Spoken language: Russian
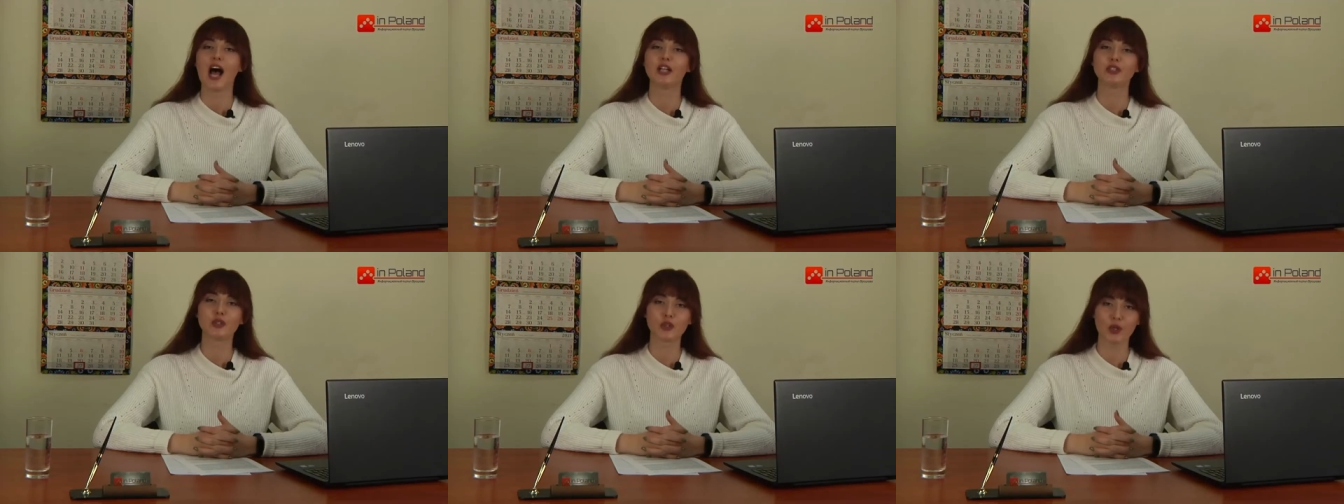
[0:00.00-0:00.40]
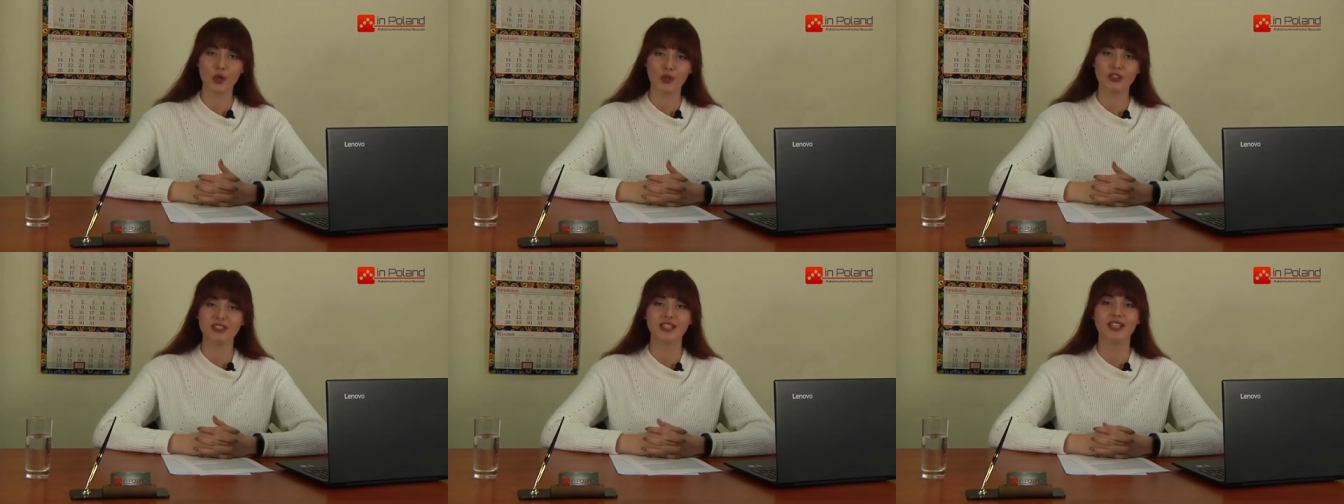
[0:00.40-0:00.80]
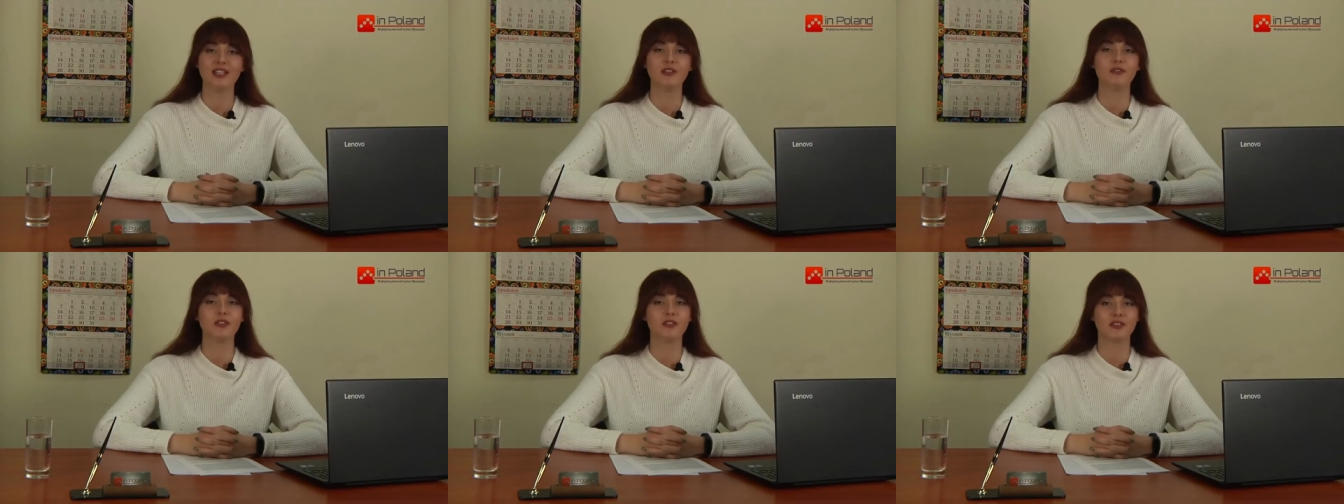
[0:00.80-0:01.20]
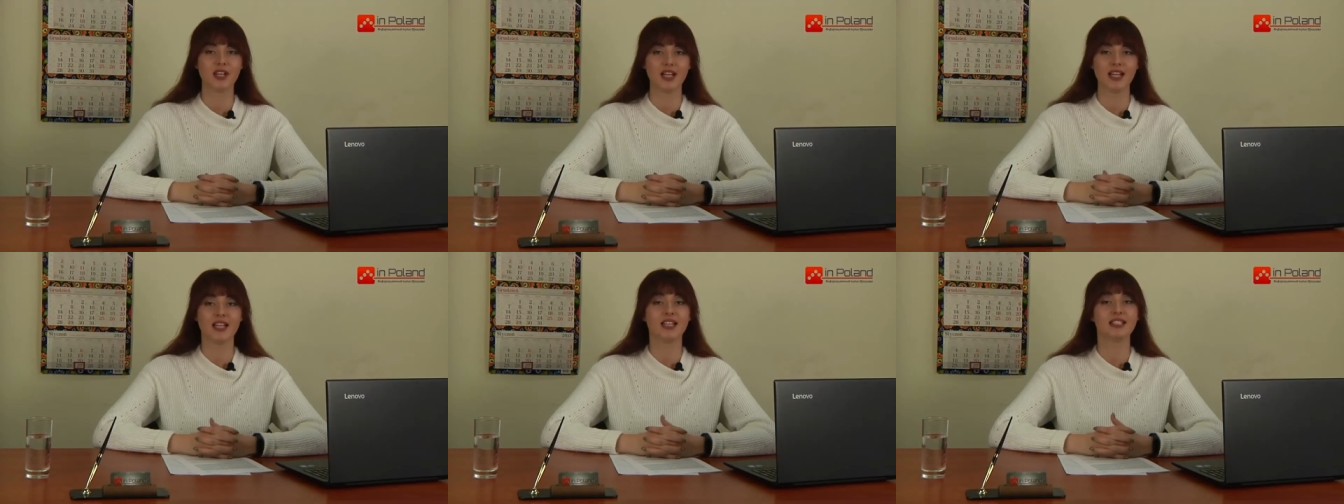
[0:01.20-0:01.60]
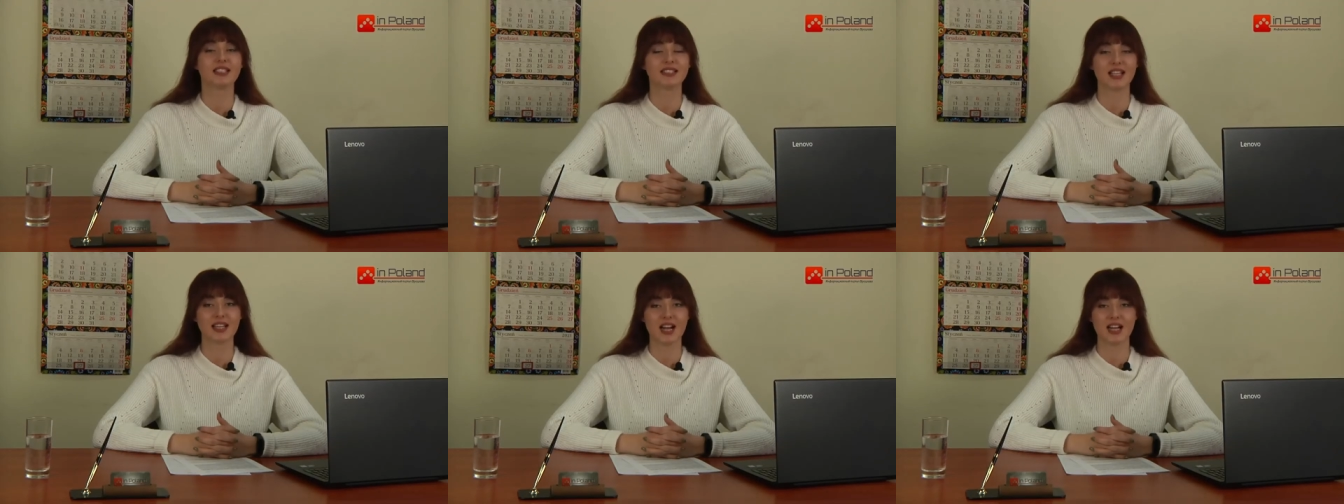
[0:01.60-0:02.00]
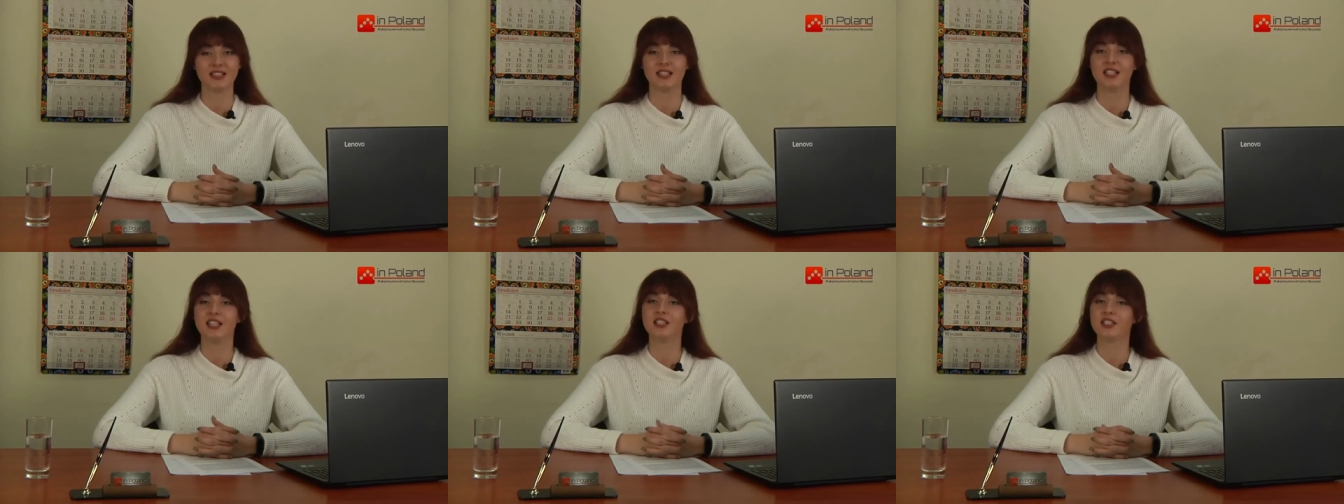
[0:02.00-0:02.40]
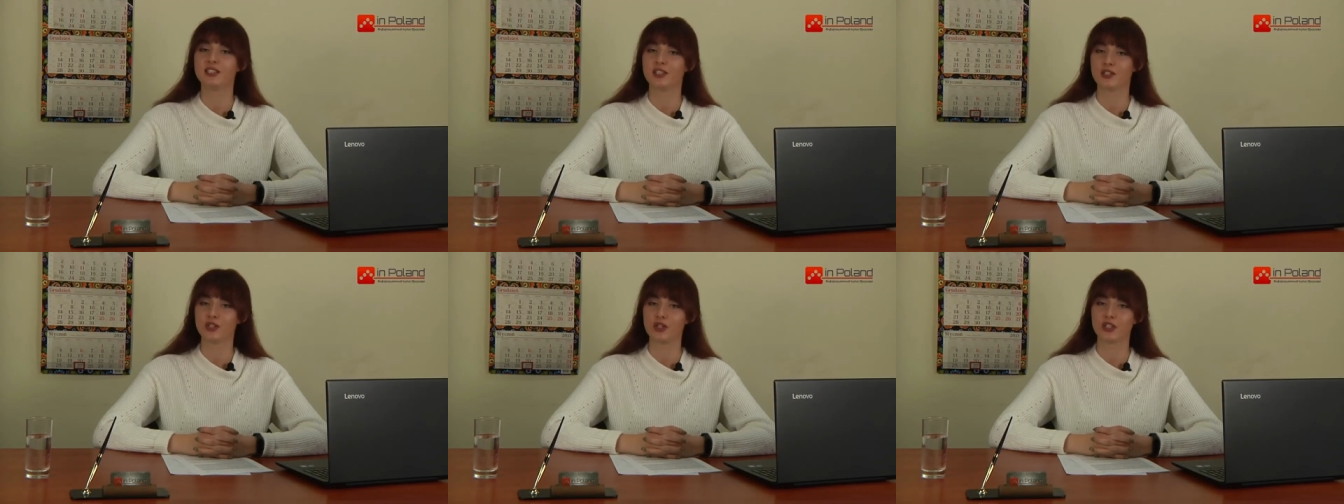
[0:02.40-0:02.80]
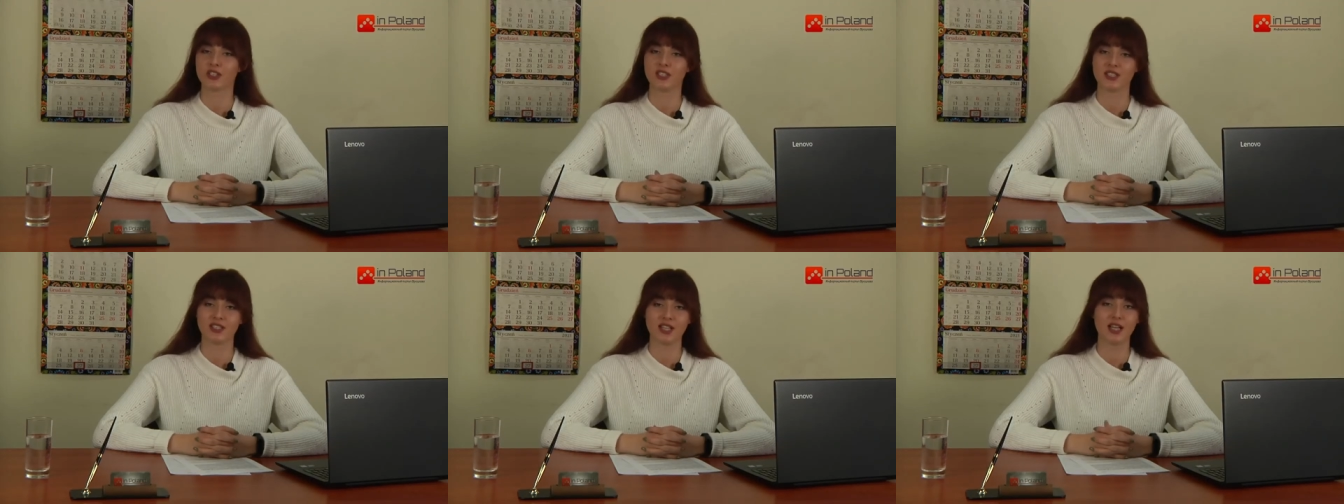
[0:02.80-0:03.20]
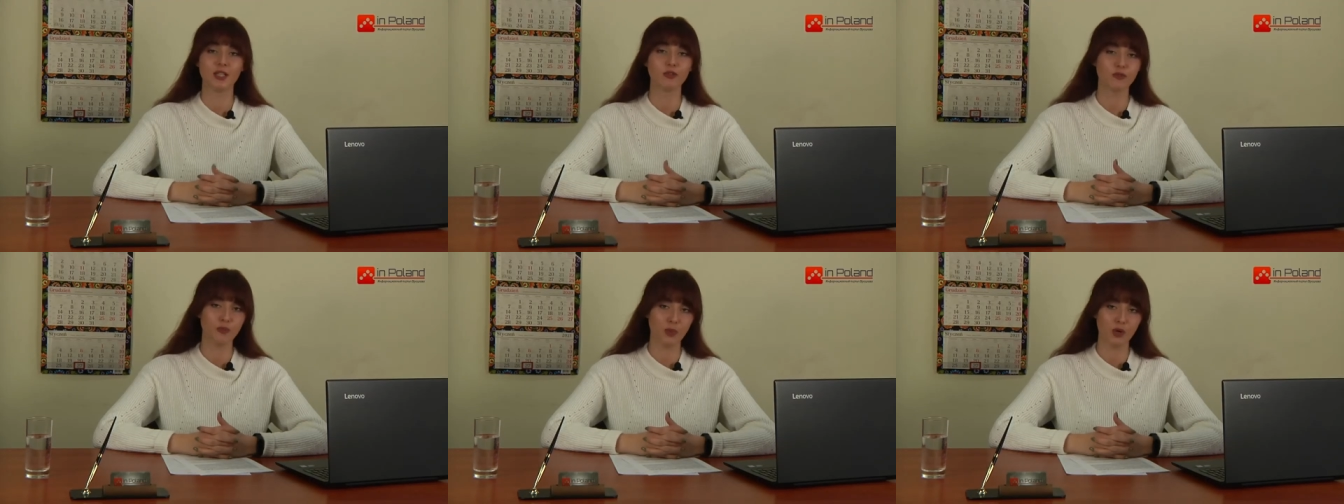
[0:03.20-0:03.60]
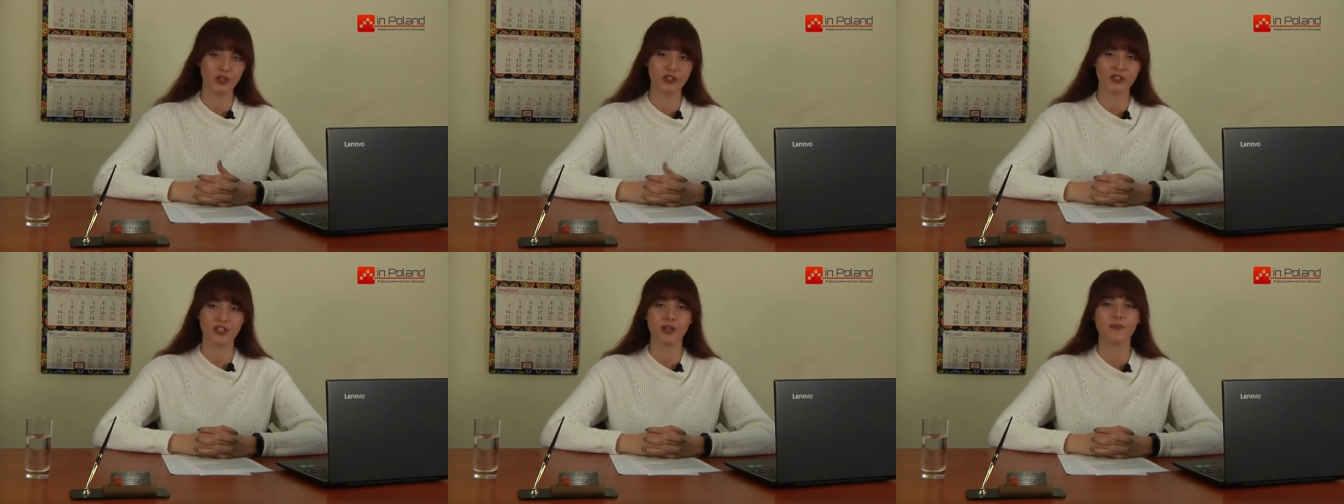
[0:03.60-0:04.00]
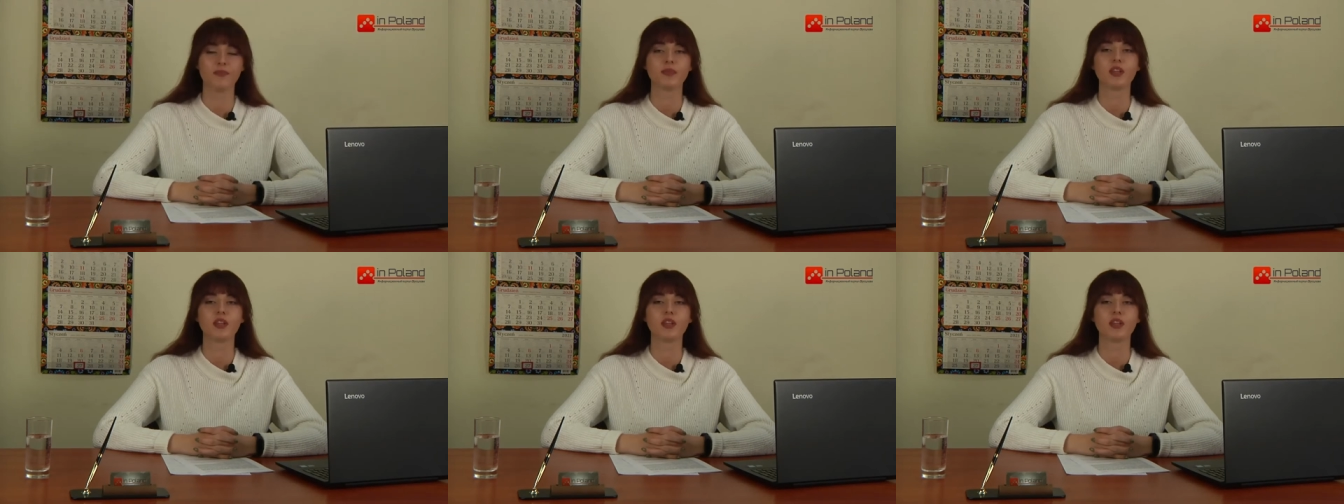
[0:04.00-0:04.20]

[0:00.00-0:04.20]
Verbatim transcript: Откроются ли в феврале рестораны и тренажерные залы в Польше?